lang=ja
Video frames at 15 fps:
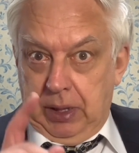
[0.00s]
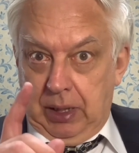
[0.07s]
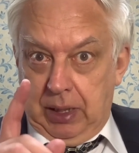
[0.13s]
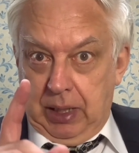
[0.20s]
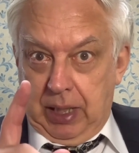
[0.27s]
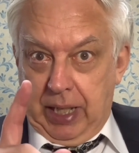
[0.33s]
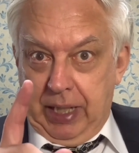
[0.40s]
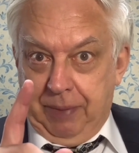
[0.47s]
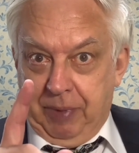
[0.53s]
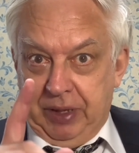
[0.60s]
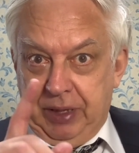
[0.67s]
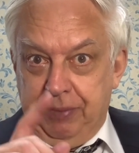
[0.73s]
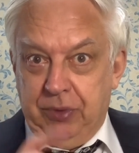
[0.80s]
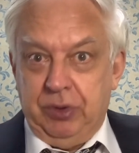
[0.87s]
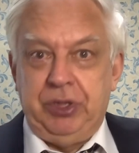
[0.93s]
う。Like
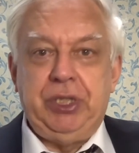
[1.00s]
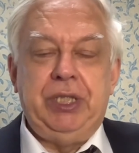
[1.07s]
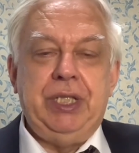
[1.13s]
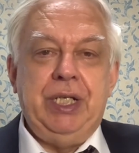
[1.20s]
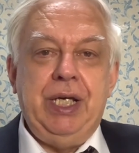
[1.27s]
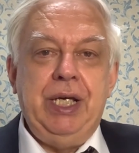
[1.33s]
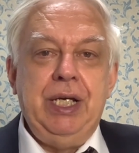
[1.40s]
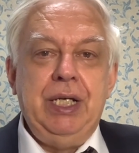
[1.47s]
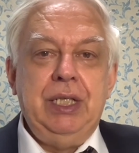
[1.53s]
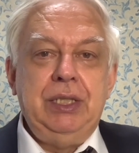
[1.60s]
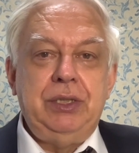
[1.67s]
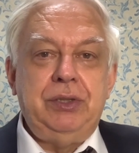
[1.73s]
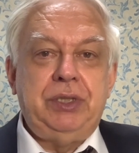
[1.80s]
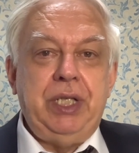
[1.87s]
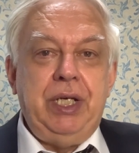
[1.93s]
ボタンも教えてね。
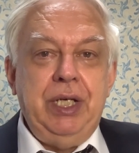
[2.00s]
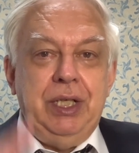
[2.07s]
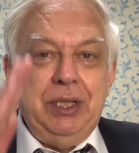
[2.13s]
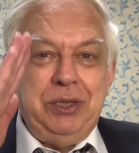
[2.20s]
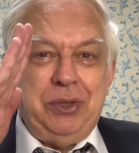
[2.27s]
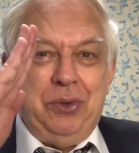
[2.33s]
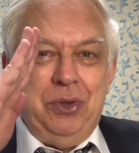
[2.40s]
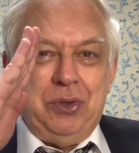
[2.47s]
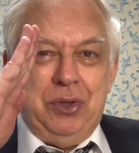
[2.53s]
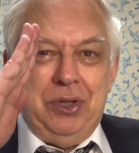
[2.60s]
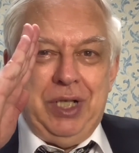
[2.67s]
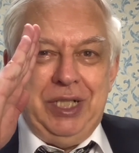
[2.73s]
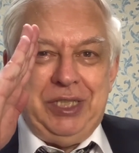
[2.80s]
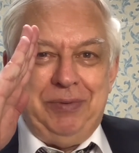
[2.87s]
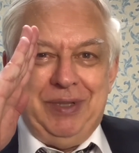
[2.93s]
そして登録お
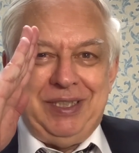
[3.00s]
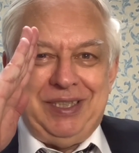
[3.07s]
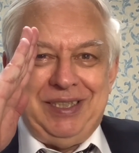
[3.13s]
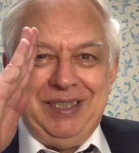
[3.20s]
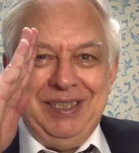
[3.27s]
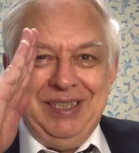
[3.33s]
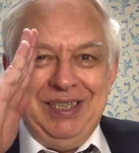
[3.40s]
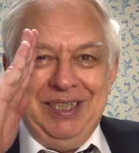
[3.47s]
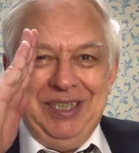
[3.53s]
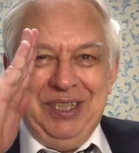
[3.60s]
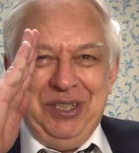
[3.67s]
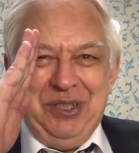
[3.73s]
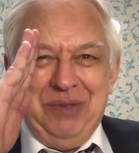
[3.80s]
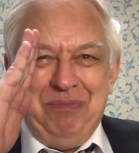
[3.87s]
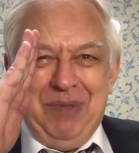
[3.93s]
願いします。
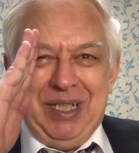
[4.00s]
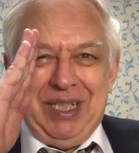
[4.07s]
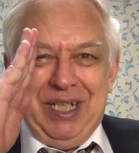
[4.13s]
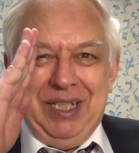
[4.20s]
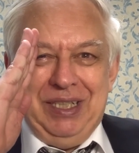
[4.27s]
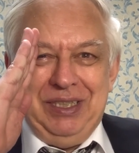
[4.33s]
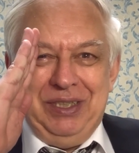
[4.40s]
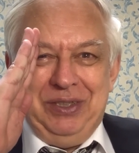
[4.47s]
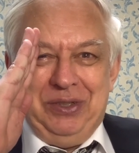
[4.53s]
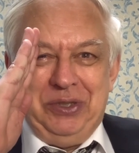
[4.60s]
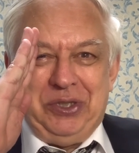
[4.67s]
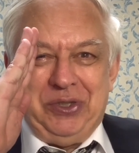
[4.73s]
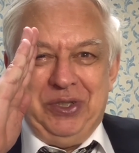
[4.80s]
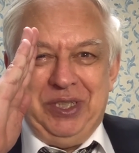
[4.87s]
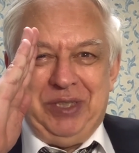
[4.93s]
またよろ
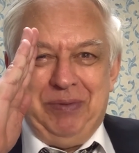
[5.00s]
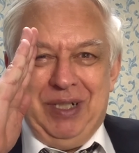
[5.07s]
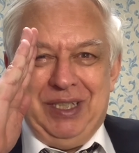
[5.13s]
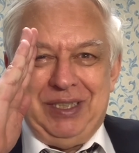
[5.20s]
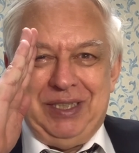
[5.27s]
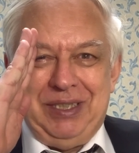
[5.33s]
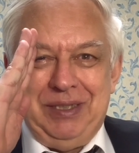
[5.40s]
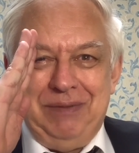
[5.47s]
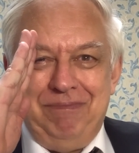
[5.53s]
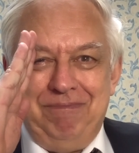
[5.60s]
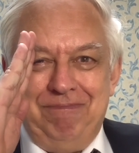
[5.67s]
しくお願いします。